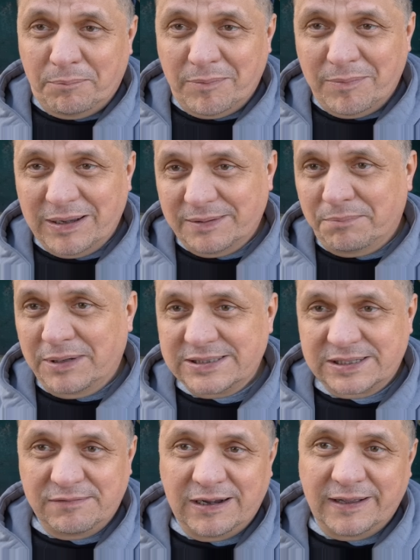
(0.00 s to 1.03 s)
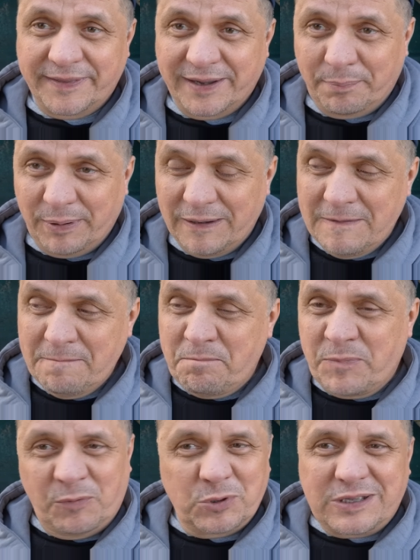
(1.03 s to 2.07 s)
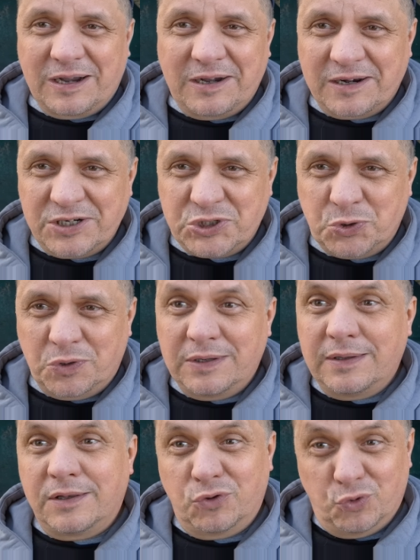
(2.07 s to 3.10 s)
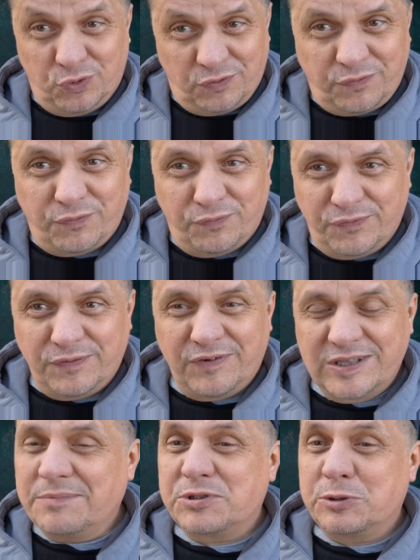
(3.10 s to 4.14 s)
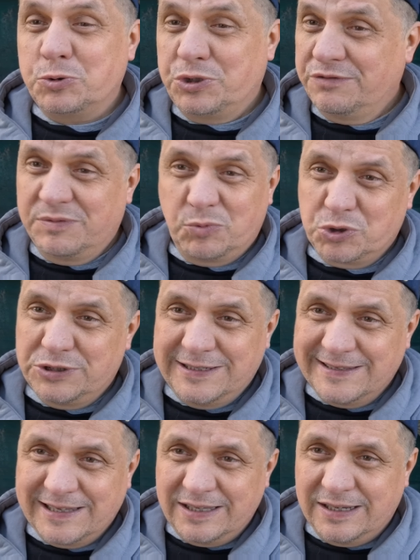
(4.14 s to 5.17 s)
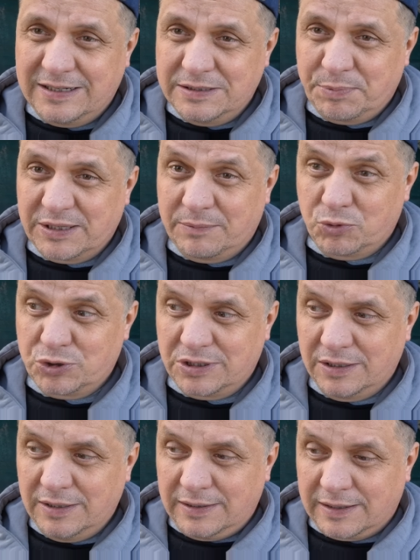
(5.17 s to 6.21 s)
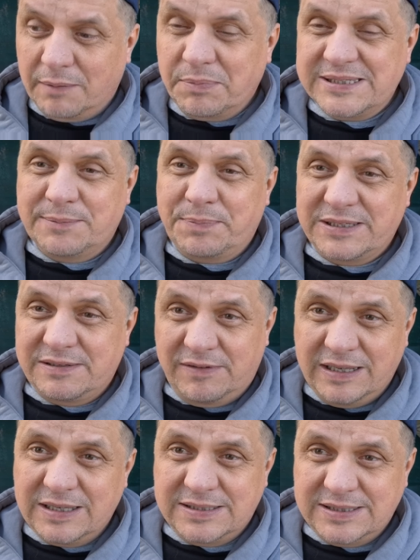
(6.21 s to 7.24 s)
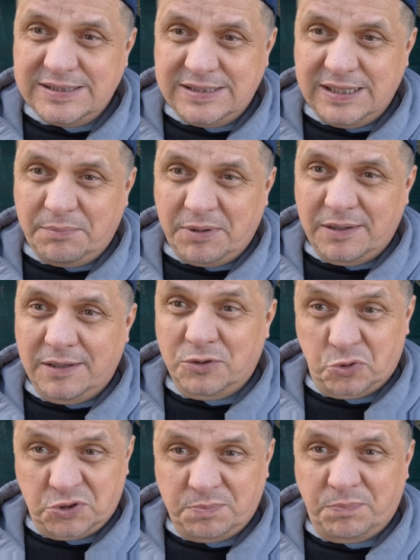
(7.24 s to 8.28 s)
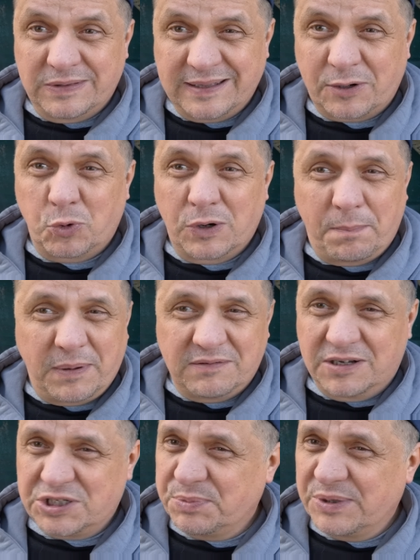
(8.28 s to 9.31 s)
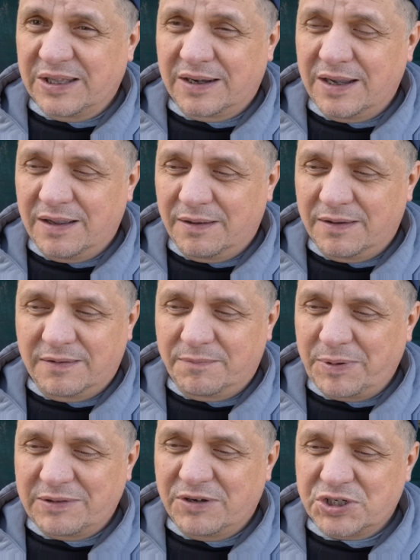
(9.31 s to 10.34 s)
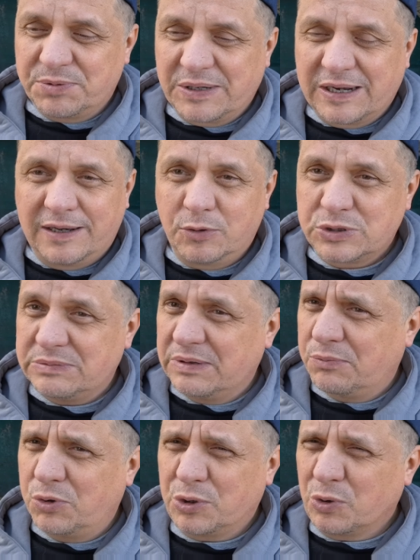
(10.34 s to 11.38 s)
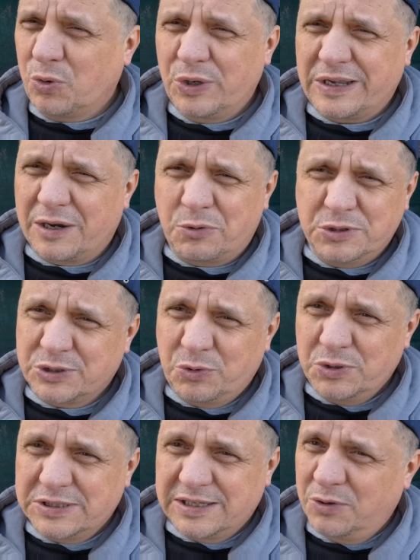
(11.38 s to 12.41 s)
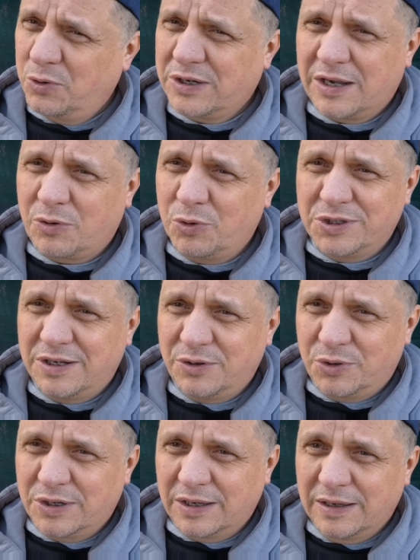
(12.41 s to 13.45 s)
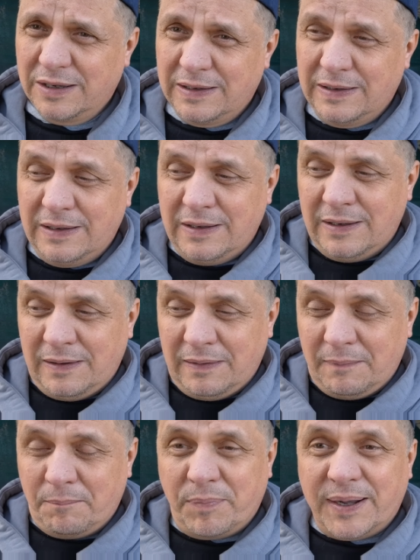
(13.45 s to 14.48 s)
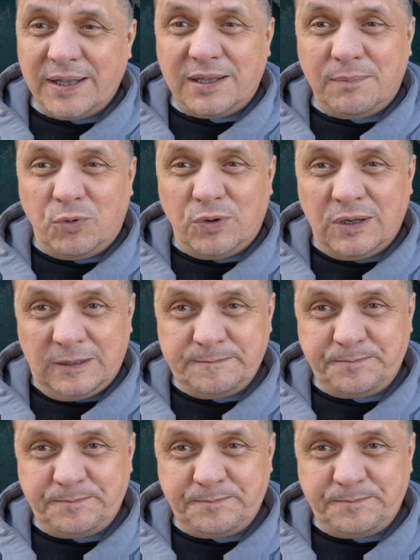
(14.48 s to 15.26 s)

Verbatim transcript: Москва-Анапа. Вот как хорошо. Но в этом случае вы можете не доехать, потому что как бы сопротивление системы, то есть дорога под вашими, нога, э, под вашими колесами будет ой какой скользкой, ой какой нелегкой. Поэтому,